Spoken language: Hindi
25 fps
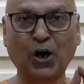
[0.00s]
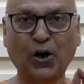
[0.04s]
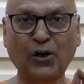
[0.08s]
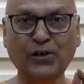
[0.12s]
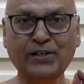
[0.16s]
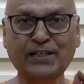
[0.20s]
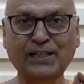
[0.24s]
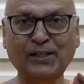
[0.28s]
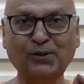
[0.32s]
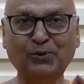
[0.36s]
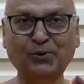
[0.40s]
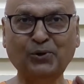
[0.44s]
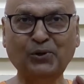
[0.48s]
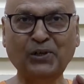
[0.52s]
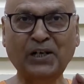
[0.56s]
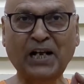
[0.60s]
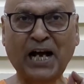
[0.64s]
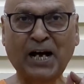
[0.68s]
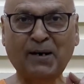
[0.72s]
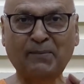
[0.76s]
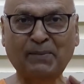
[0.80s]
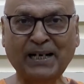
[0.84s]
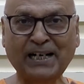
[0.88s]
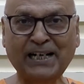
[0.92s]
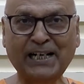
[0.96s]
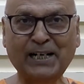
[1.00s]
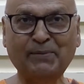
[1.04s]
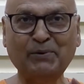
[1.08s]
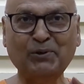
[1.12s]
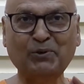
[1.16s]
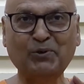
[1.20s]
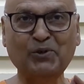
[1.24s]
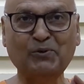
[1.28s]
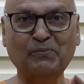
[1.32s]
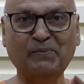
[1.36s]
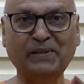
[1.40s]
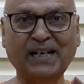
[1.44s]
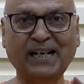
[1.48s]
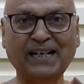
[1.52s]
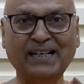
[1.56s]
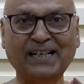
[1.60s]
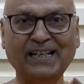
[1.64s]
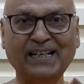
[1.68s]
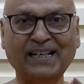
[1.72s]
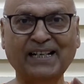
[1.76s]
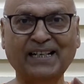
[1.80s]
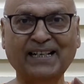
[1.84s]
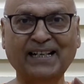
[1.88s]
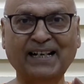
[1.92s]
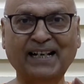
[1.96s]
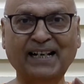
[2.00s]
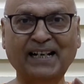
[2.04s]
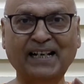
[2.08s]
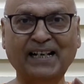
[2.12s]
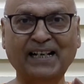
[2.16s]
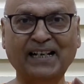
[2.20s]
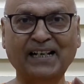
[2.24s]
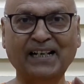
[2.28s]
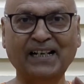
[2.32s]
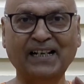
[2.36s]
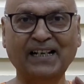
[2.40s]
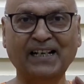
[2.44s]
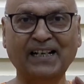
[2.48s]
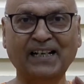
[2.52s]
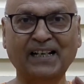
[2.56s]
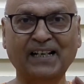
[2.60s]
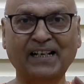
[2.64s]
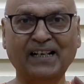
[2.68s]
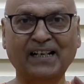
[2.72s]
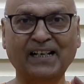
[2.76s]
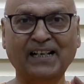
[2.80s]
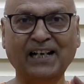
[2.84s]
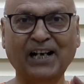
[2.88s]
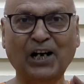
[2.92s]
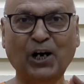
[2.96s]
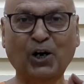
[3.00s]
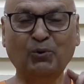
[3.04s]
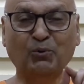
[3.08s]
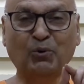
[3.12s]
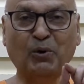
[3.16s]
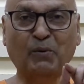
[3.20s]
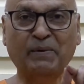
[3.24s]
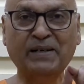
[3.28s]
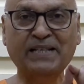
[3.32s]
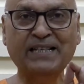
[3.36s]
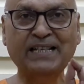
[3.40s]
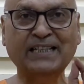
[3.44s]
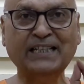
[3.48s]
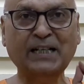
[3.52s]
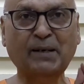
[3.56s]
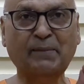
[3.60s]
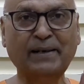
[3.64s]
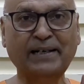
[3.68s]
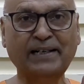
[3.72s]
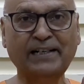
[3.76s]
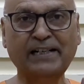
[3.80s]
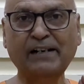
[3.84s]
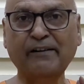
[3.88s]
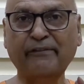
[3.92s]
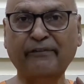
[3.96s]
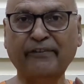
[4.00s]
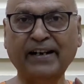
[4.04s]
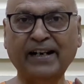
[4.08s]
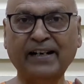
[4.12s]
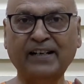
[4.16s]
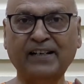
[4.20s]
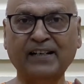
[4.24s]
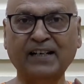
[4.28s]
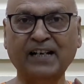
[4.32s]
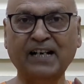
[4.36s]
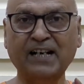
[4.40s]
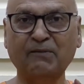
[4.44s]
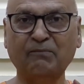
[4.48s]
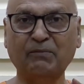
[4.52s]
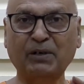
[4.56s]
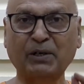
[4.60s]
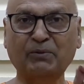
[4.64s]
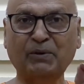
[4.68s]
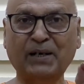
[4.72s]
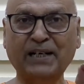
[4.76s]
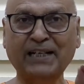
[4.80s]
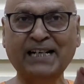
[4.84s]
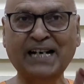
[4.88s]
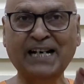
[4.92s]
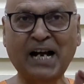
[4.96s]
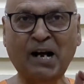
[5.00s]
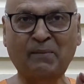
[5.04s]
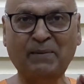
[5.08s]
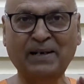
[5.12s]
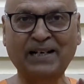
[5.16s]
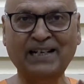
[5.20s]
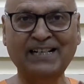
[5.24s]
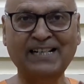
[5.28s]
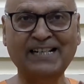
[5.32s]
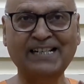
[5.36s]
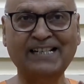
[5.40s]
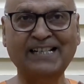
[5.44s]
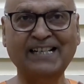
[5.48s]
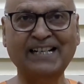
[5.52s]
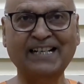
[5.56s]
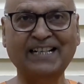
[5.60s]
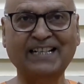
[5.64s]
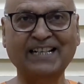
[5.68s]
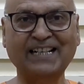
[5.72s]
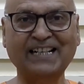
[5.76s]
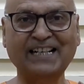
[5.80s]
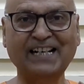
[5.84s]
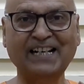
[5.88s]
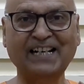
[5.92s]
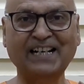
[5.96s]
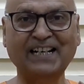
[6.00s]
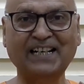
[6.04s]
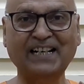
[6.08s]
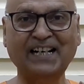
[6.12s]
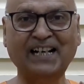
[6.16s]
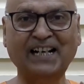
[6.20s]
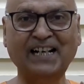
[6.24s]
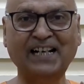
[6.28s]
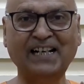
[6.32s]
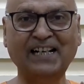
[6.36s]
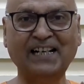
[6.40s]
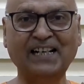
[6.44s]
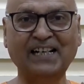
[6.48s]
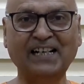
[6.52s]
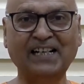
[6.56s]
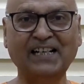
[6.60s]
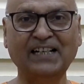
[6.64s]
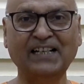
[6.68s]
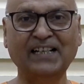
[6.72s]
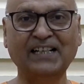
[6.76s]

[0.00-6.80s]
और इसलिए उन्होंने हमारे लिए भी कुछ बना के रखा है और वो बन जाता हमारे लिए फेट भगवान ने हमारे लिए ठीक करके रखा है